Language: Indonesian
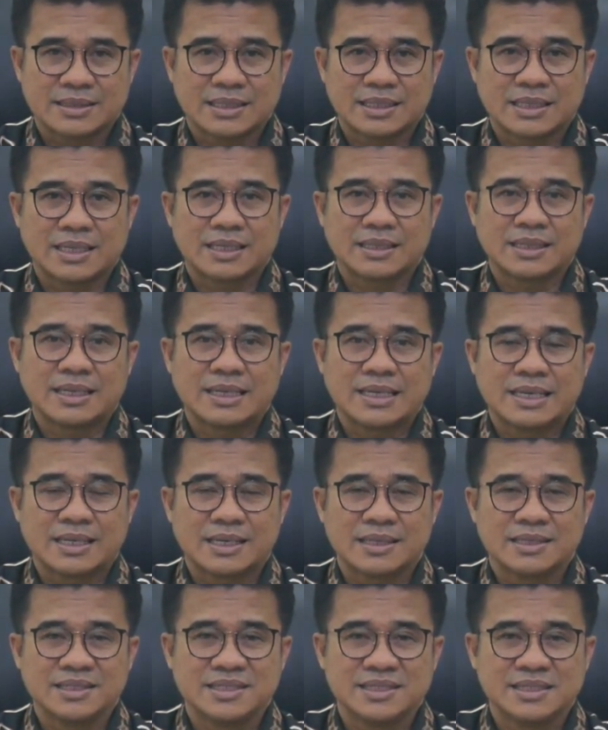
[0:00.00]
era sekarang
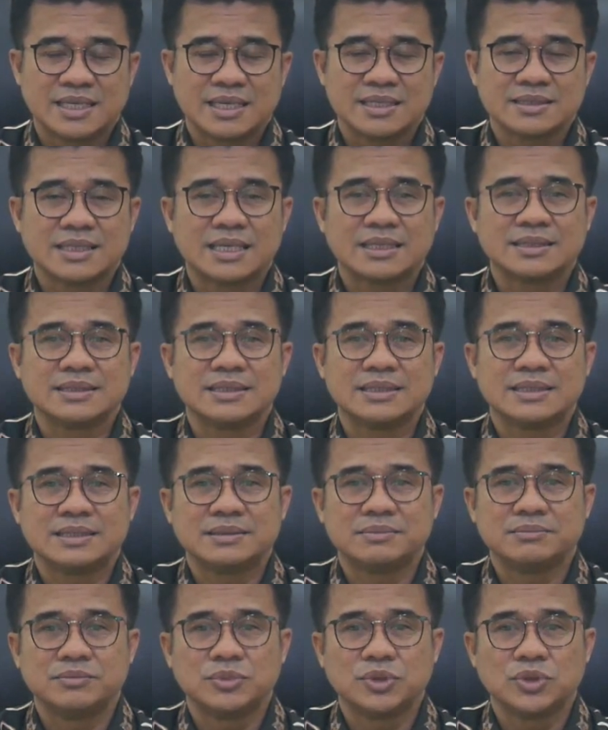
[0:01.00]
adalah era
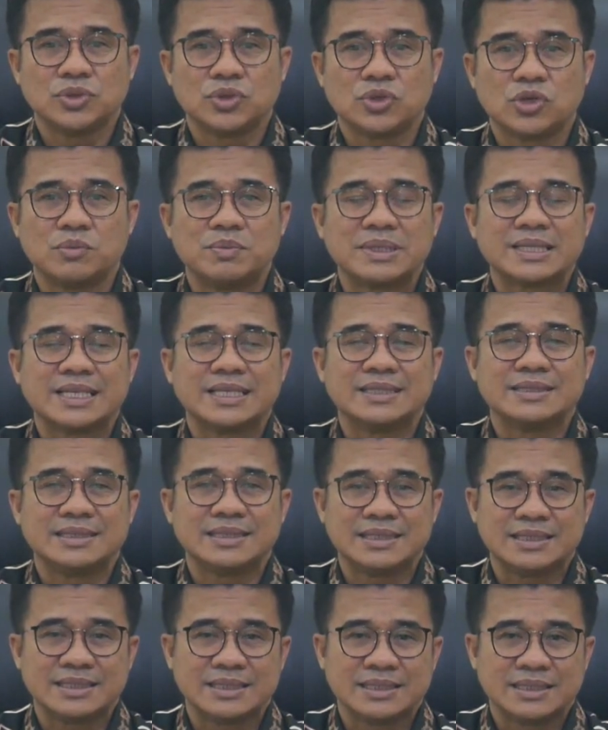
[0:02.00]
digitalisasi, butuh
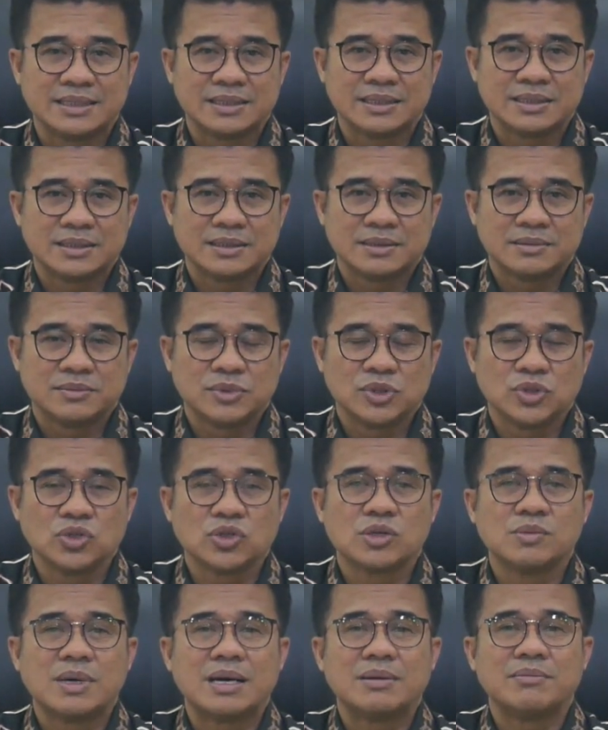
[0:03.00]
kompetensi,
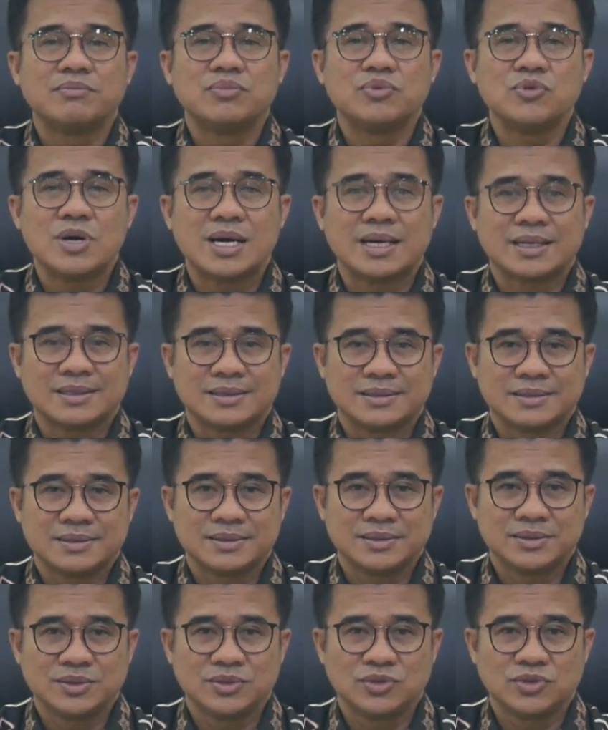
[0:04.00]
butuh
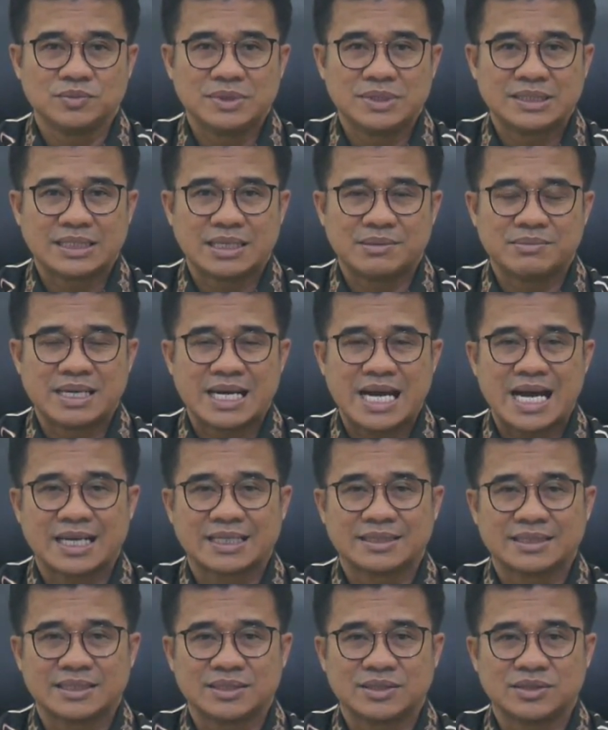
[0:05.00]
kemampuan untuk bisa
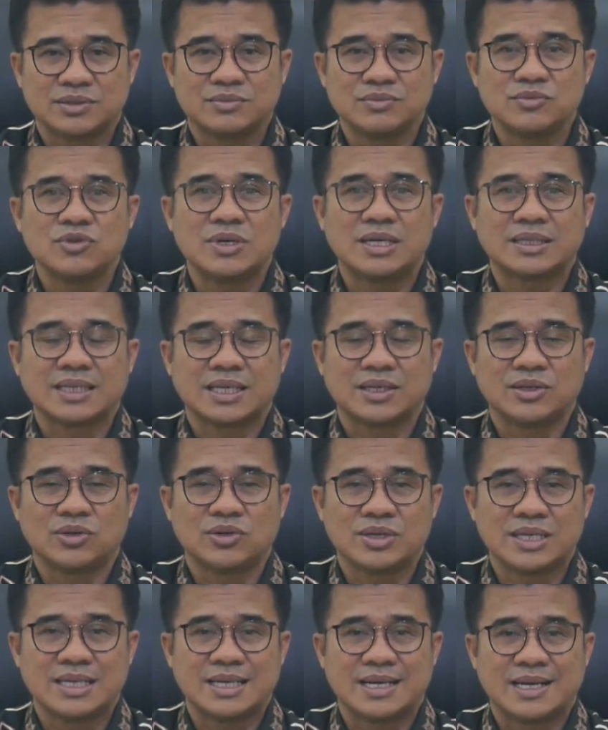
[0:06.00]
mengakses semua
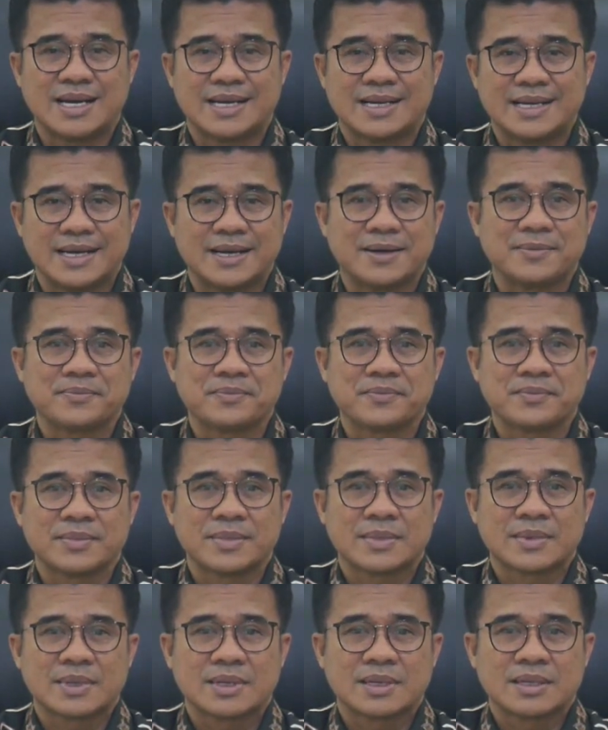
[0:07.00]
teknologi yang ada.
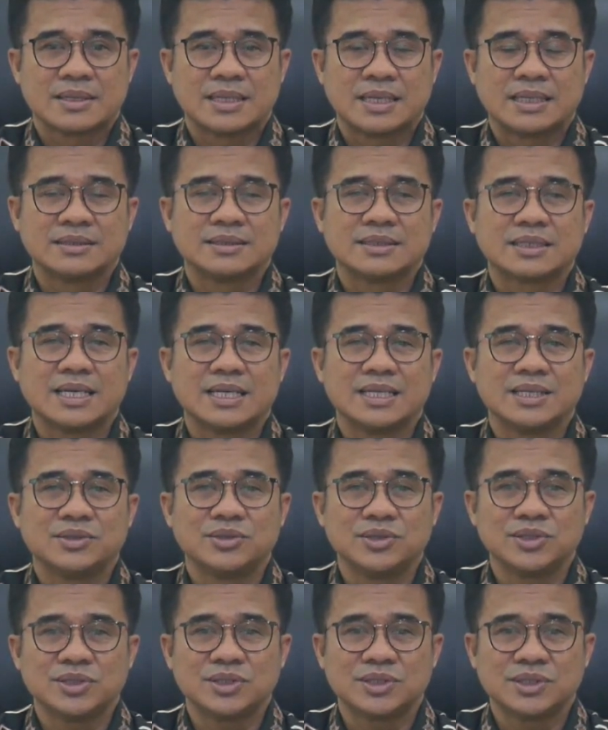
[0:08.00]
Dan
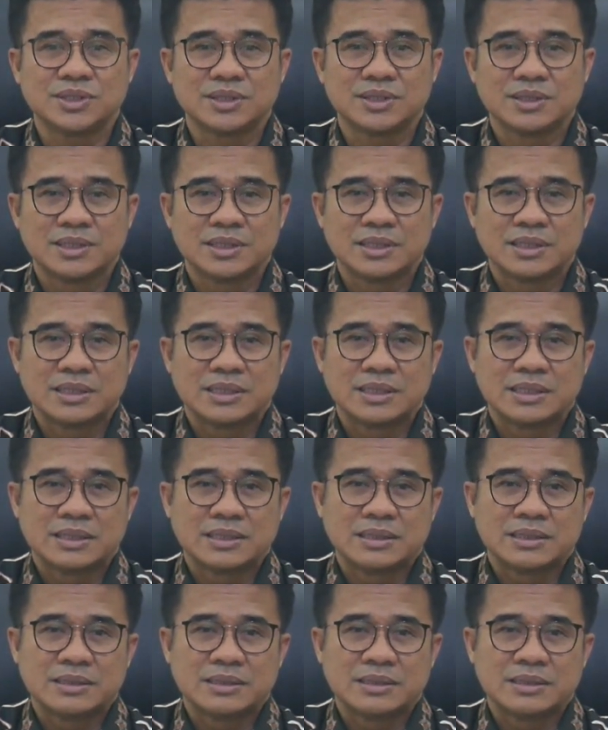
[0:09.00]
sekaligus